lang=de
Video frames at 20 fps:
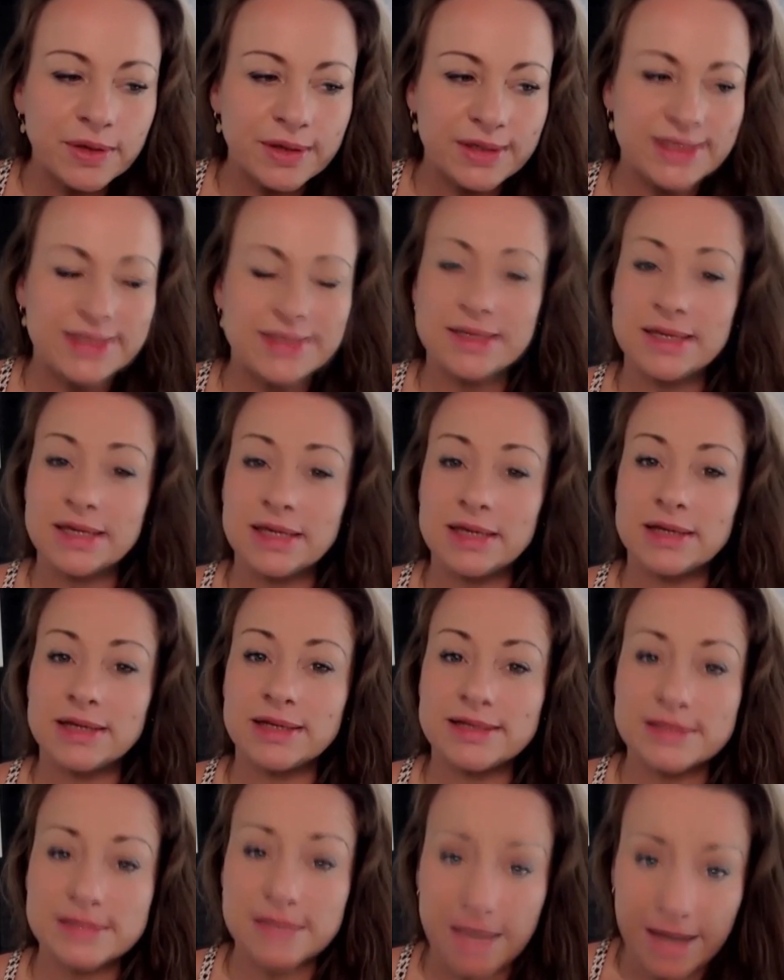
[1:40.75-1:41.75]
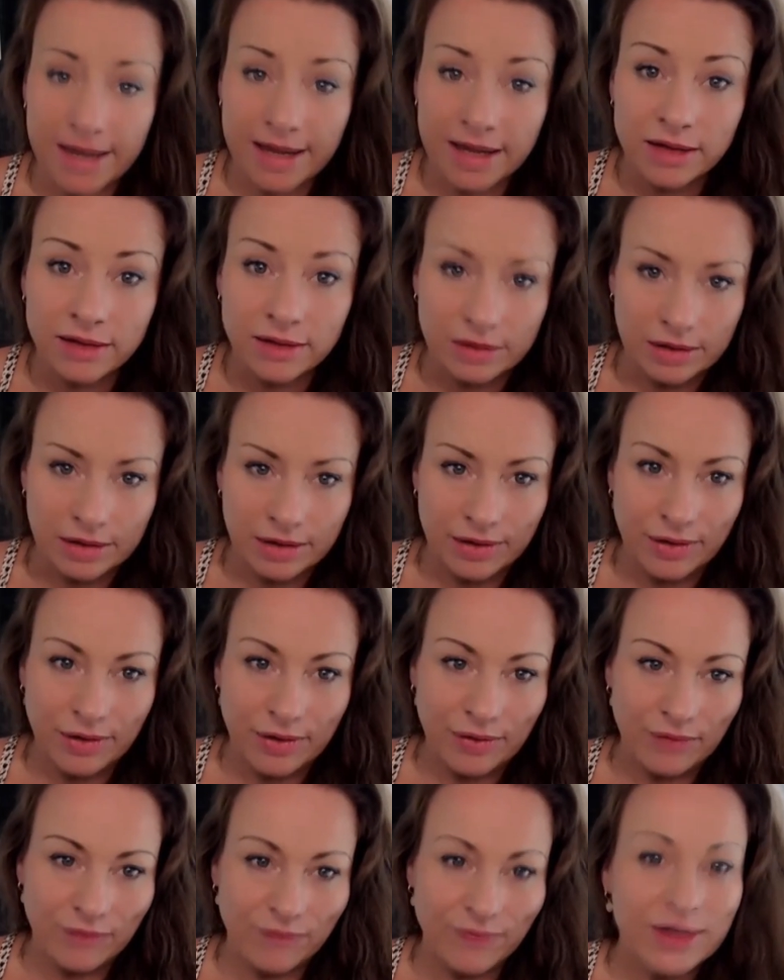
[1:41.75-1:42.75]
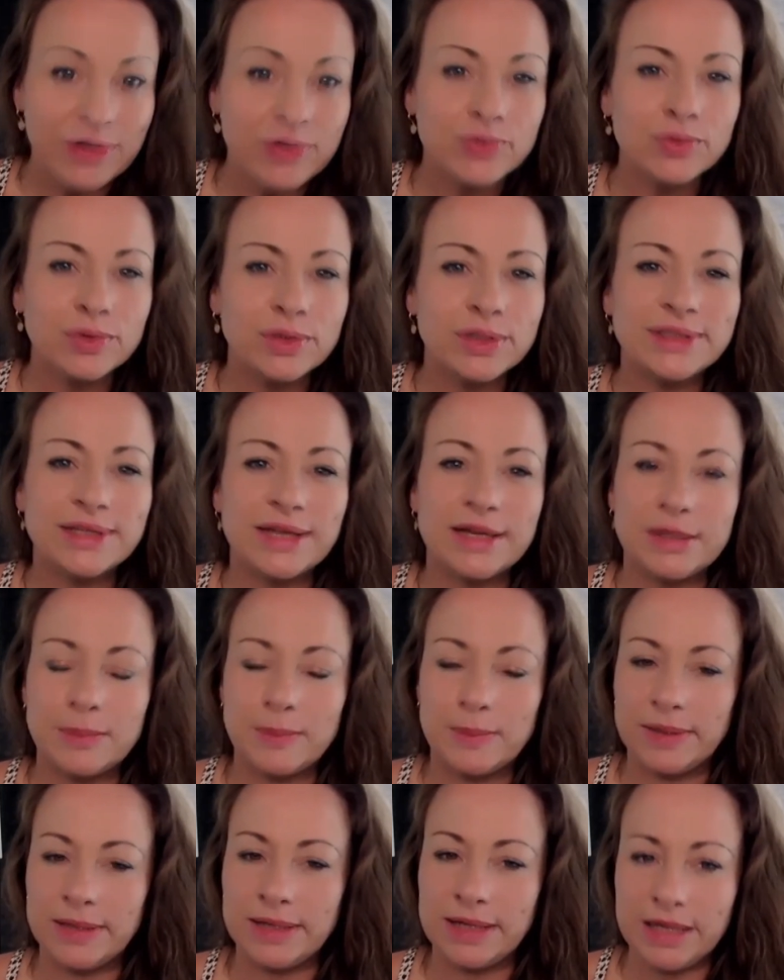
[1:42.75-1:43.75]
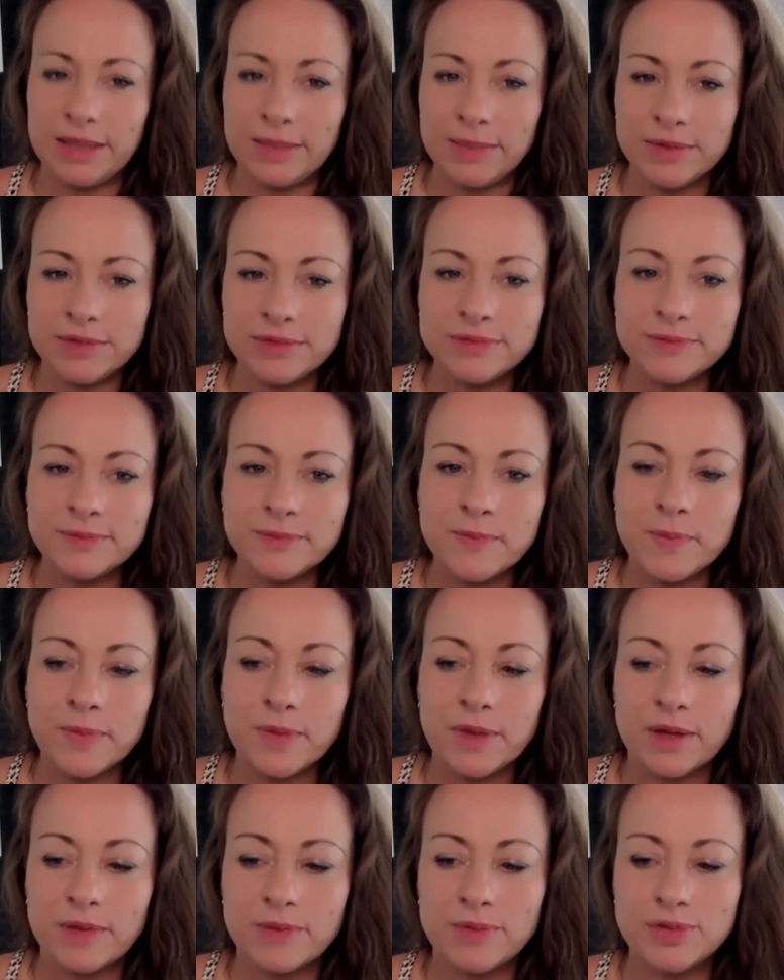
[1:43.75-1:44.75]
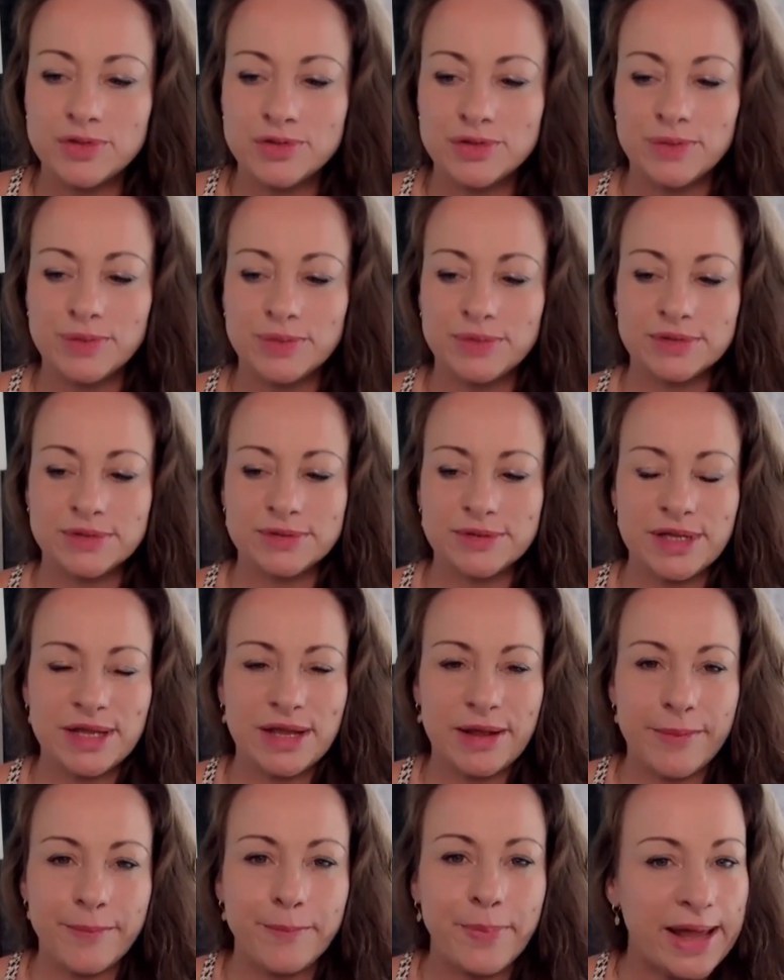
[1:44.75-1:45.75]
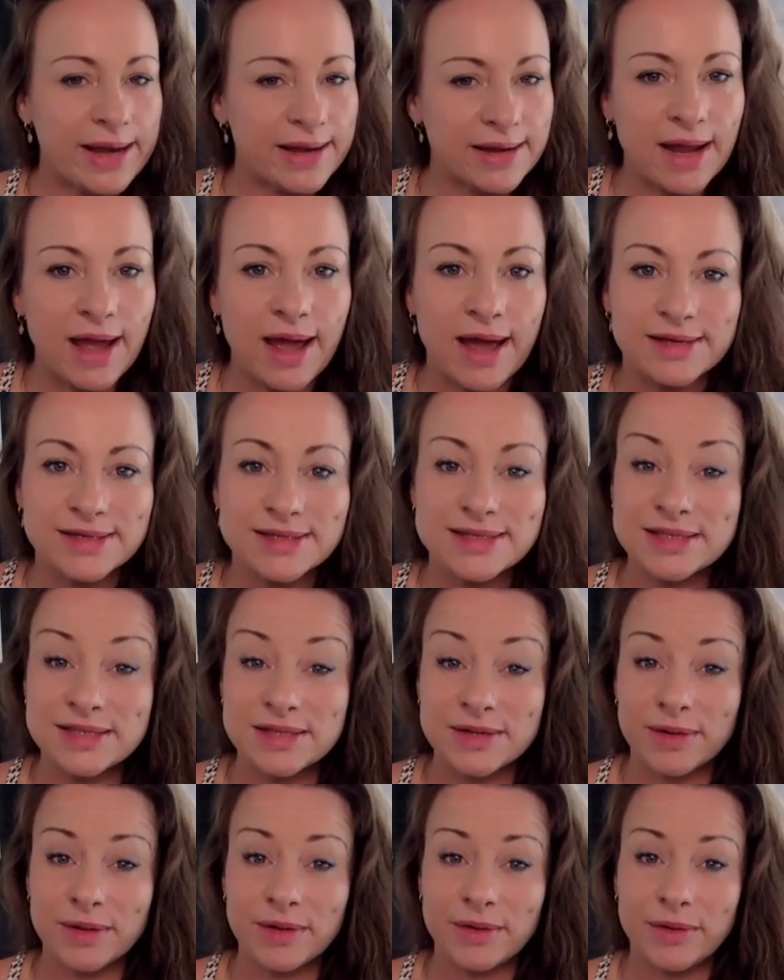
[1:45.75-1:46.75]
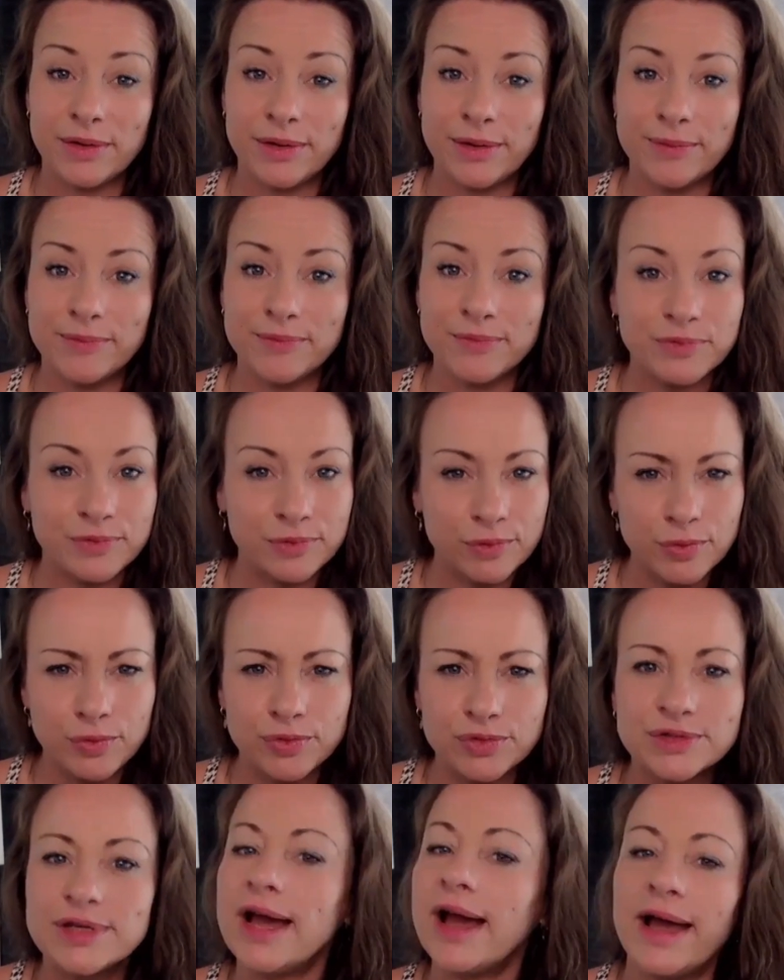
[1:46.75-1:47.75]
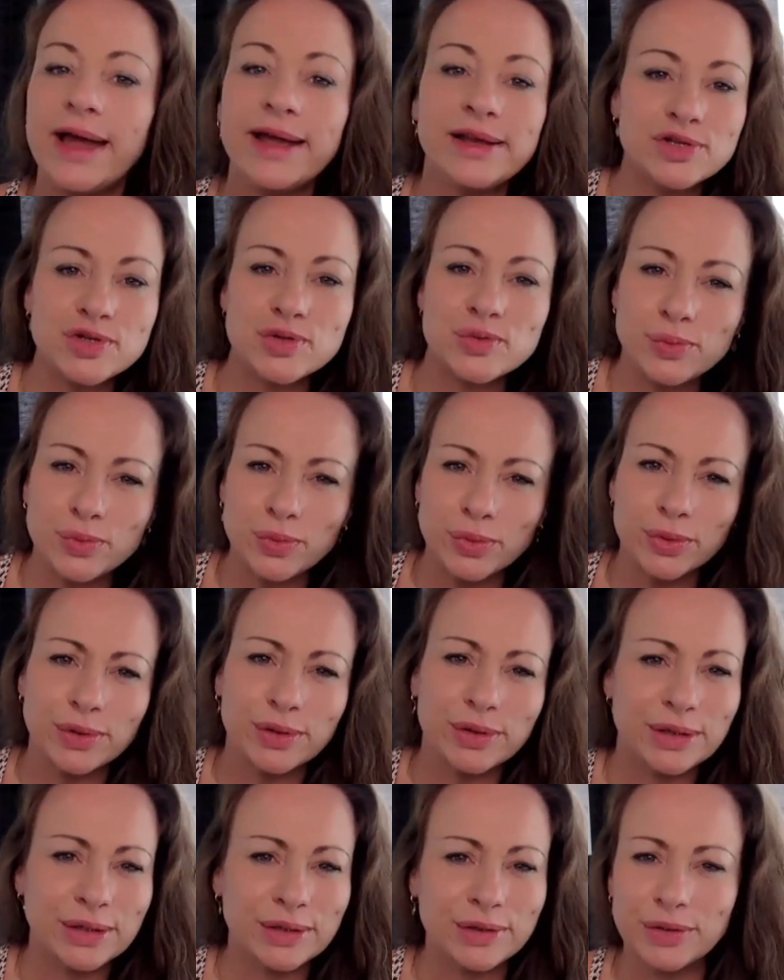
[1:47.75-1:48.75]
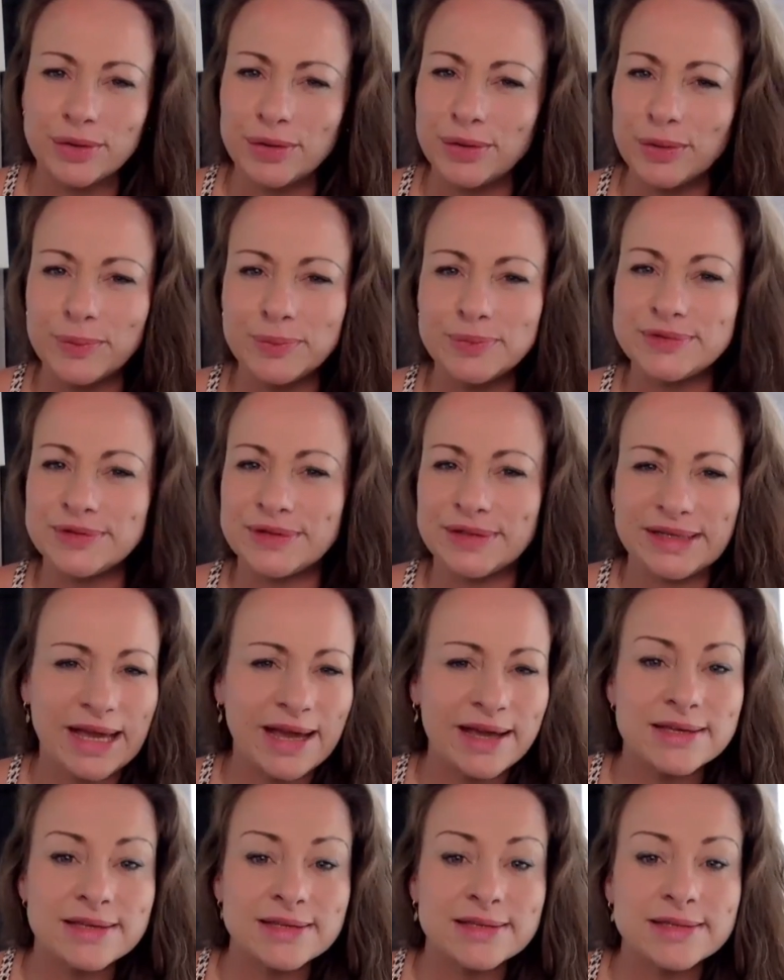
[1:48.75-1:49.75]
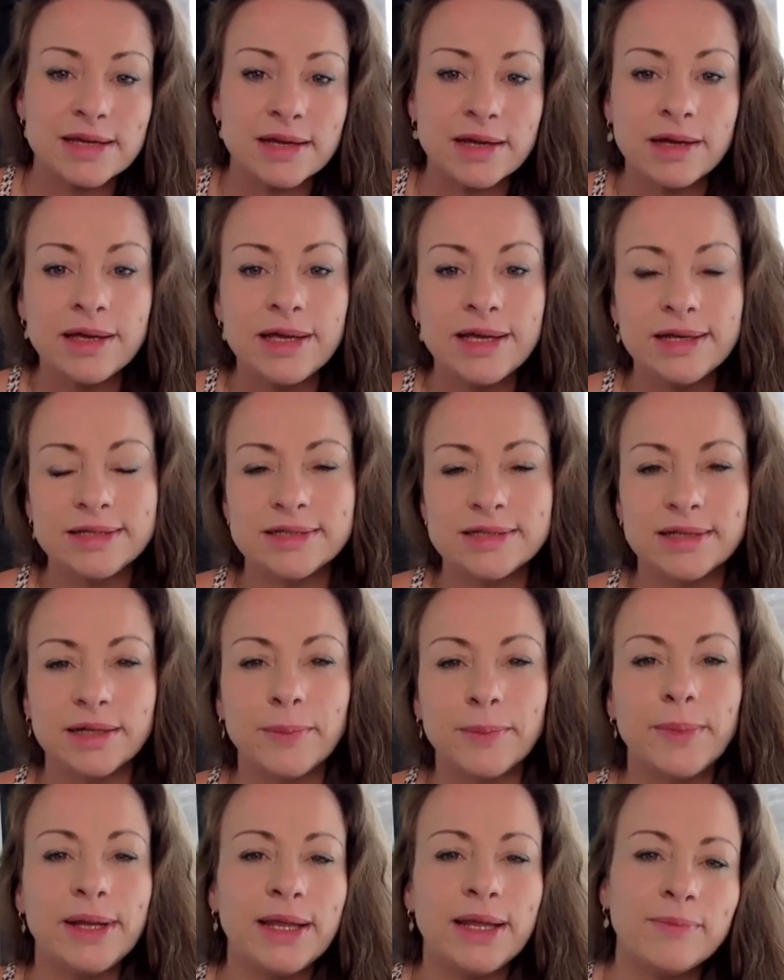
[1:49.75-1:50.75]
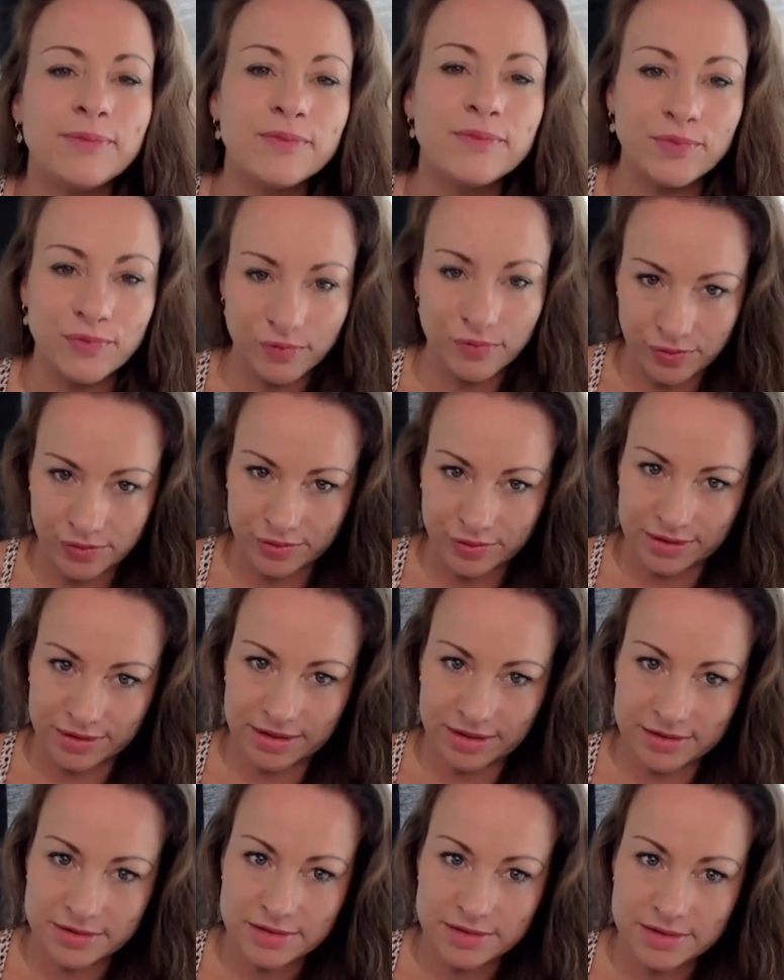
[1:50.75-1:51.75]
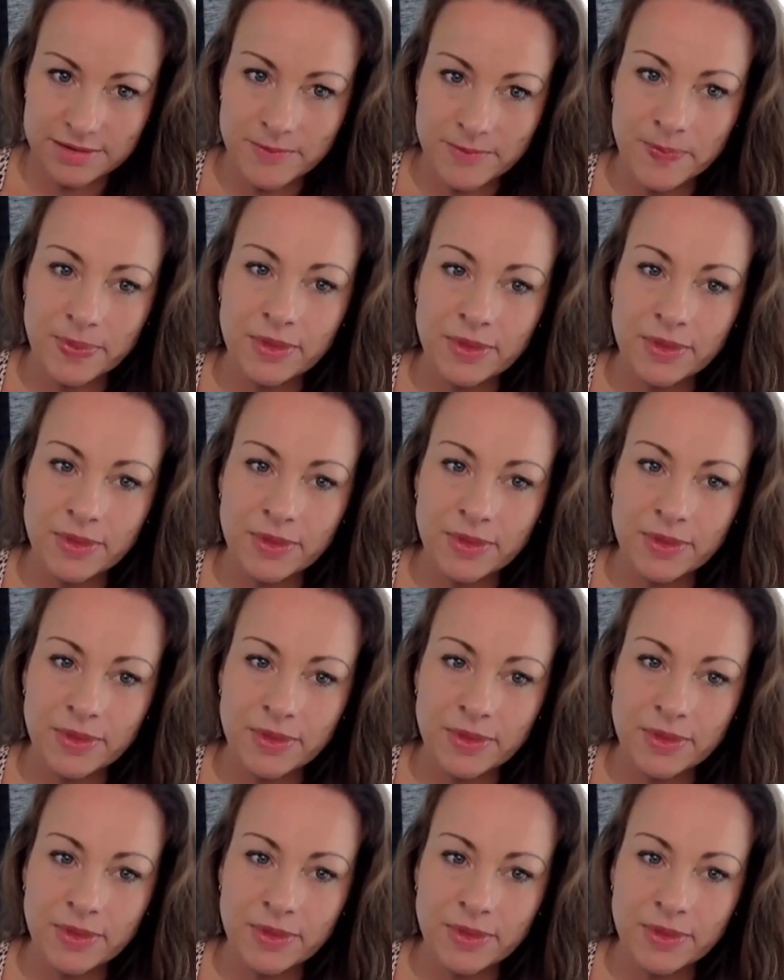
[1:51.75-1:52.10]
die sich zeigen, wenn du in deinem Leben bestimmten Bann hast, ähm, Flüche, Eide, Schwüre, Gelübde, Geister, die in deinem Leben wirken